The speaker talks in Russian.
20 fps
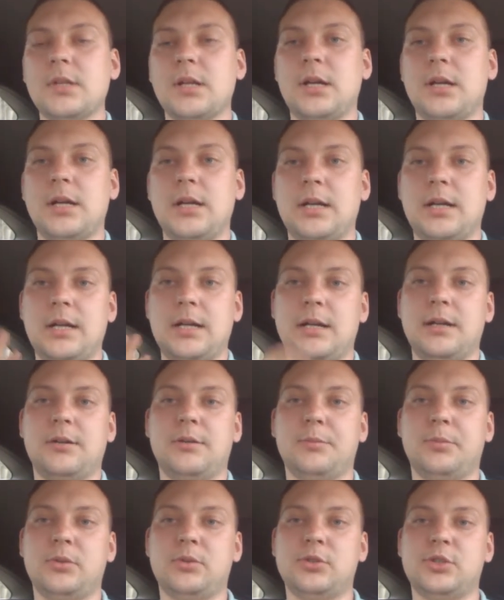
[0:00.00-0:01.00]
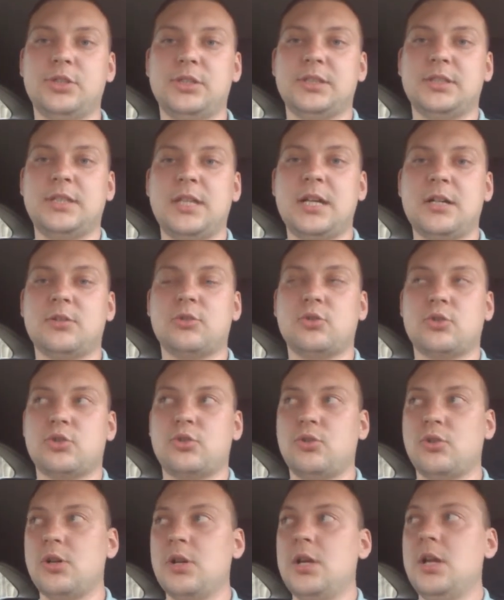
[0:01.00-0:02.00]
а, получилось так, то,
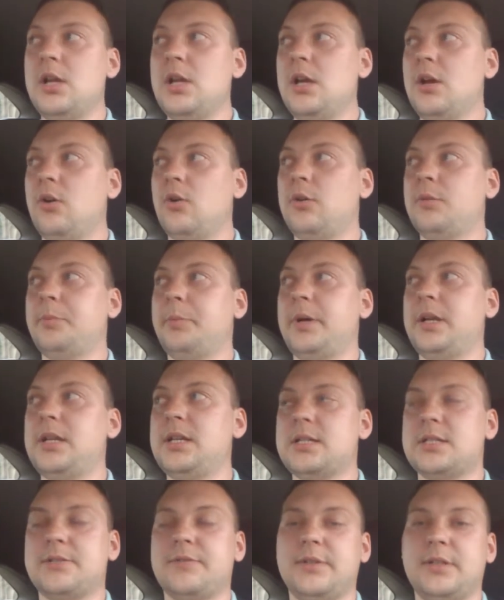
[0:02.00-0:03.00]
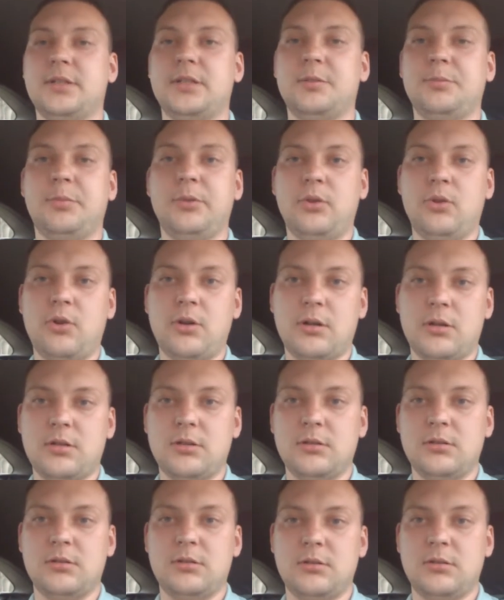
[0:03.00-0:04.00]
что он полез в этот блок,
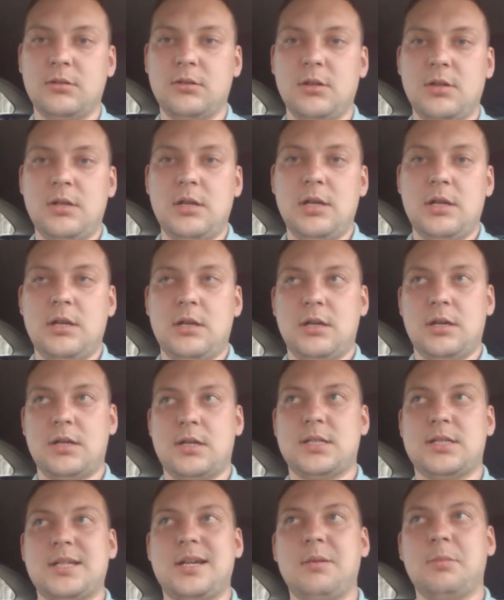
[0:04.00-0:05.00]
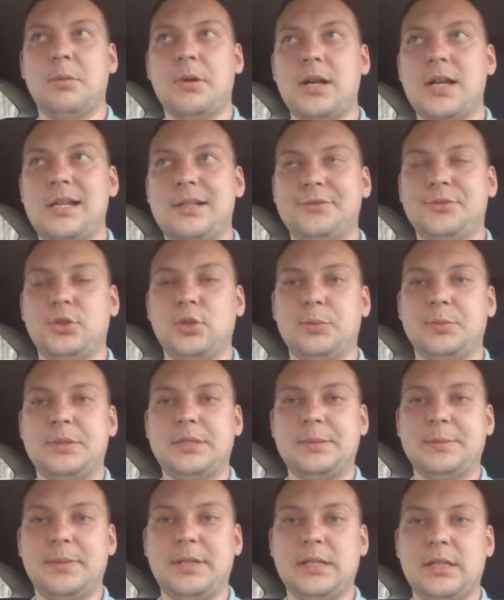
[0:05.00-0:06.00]
разобрал, все
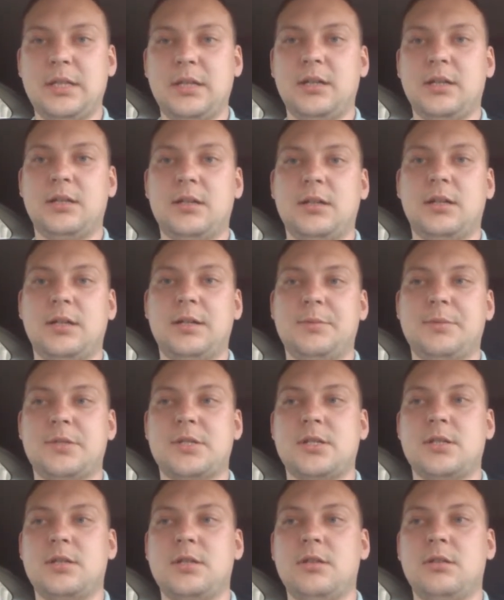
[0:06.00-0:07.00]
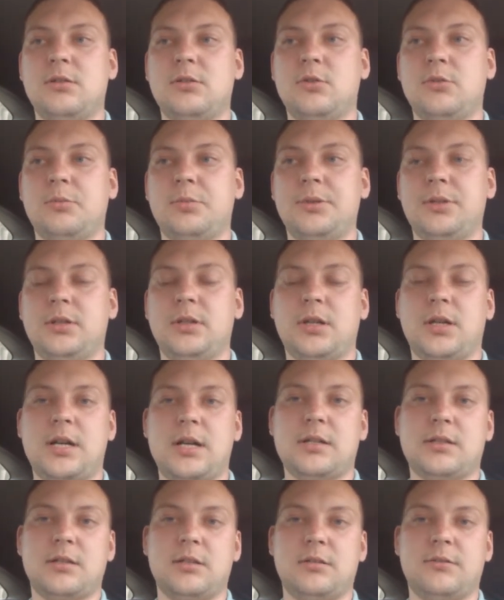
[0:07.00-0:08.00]
посмотрел, а подсоединено было
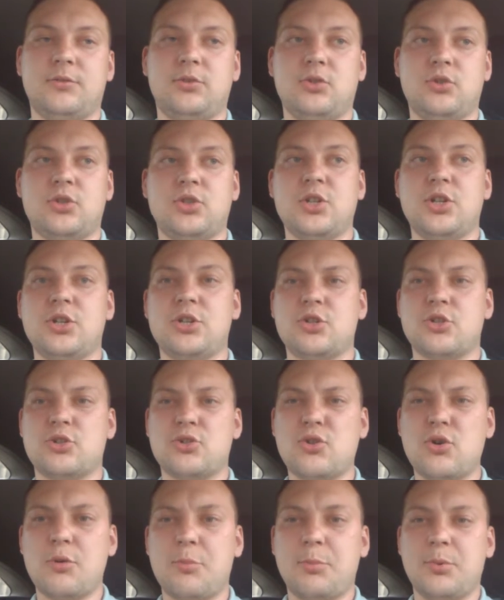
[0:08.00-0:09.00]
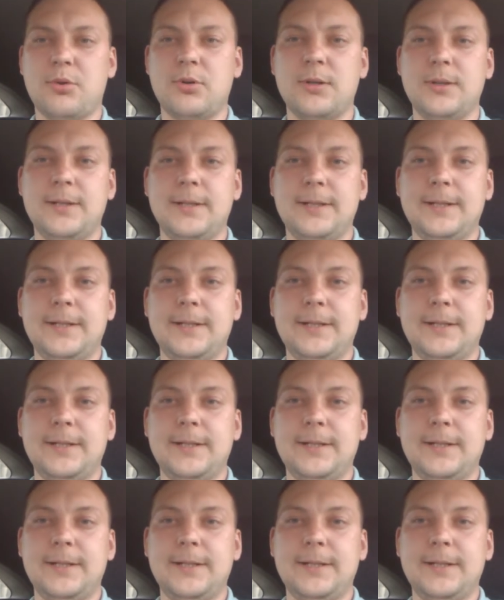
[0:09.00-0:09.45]
как-то все через жопу,